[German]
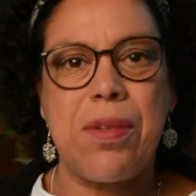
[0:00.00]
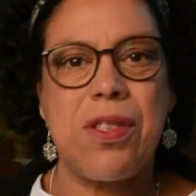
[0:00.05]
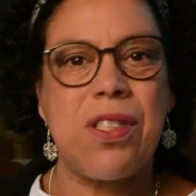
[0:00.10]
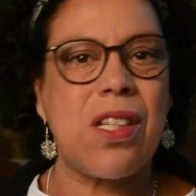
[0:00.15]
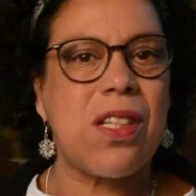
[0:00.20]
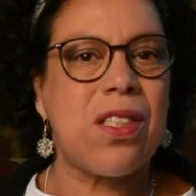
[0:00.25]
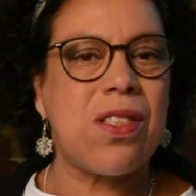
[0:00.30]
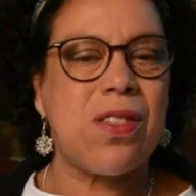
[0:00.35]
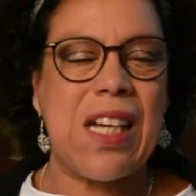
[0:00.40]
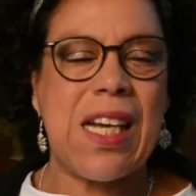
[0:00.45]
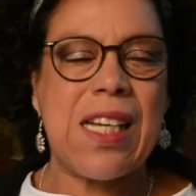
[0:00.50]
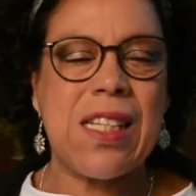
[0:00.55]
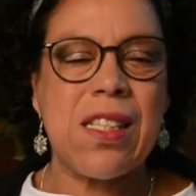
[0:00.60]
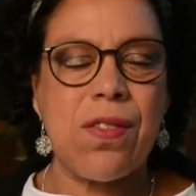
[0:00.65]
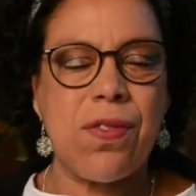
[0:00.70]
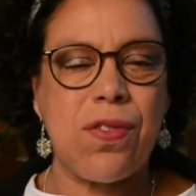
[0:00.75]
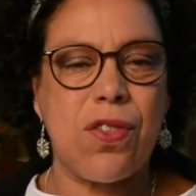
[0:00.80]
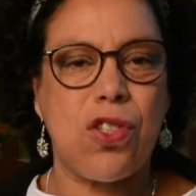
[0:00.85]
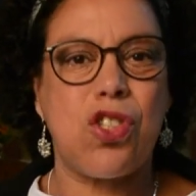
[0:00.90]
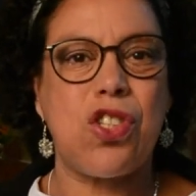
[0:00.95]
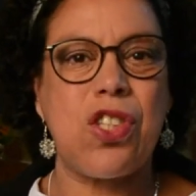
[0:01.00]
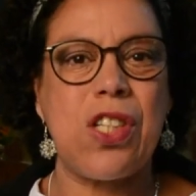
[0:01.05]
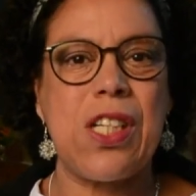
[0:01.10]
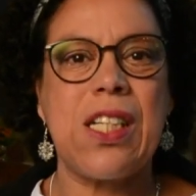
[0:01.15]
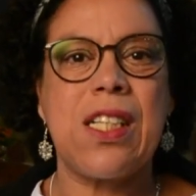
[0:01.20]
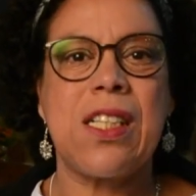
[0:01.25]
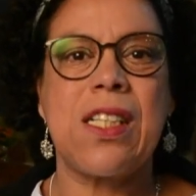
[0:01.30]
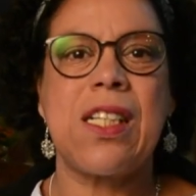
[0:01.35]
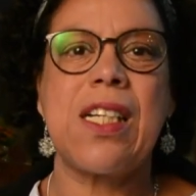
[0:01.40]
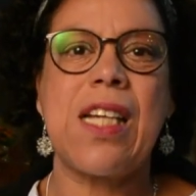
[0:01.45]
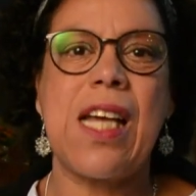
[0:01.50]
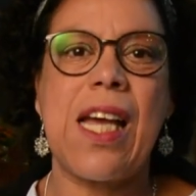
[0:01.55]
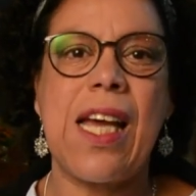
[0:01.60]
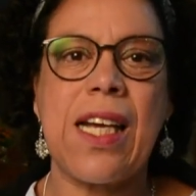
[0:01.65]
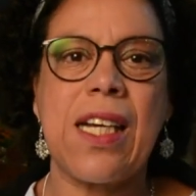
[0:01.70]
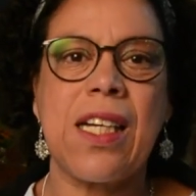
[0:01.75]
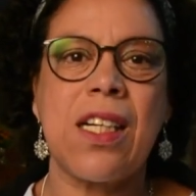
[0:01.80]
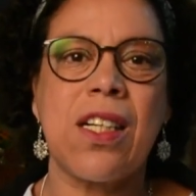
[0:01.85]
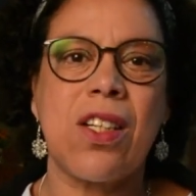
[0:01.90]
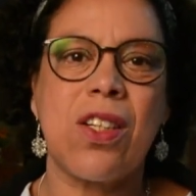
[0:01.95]
ich aus ganz verschiedenen
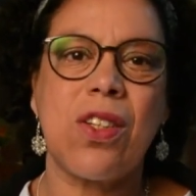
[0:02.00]
Ecken